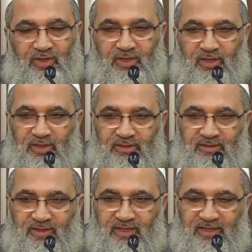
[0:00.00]
إلى
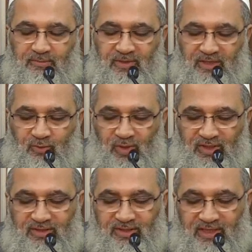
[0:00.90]
غير ذلك من
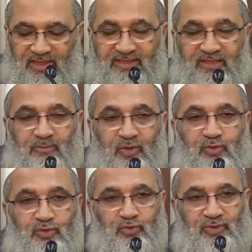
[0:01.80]
أنواع الدلالات
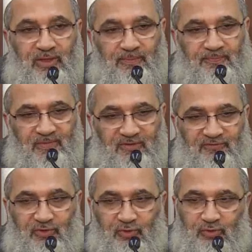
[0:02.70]
الموجودة
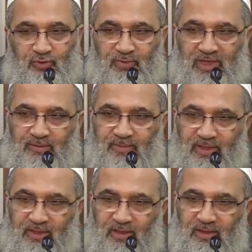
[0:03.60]
في كتب
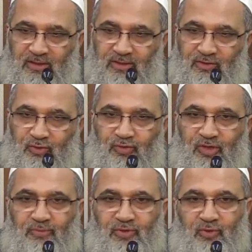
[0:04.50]
البلاغة
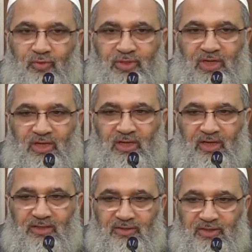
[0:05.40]

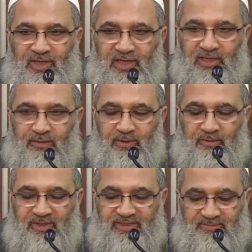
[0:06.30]
يطبقونها أيضا على
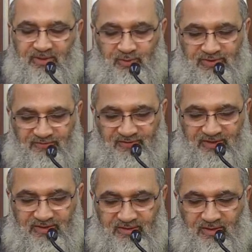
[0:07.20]
باب الأسماء
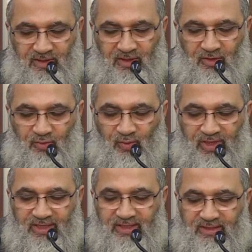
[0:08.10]
والصفات
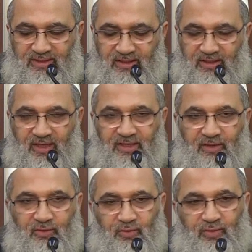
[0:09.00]
ولكن
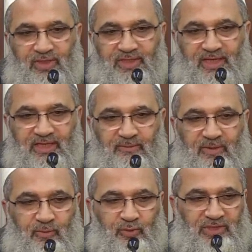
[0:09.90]
أنا أقول
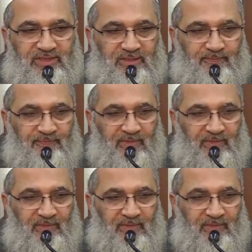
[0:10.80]
كلمة موجزة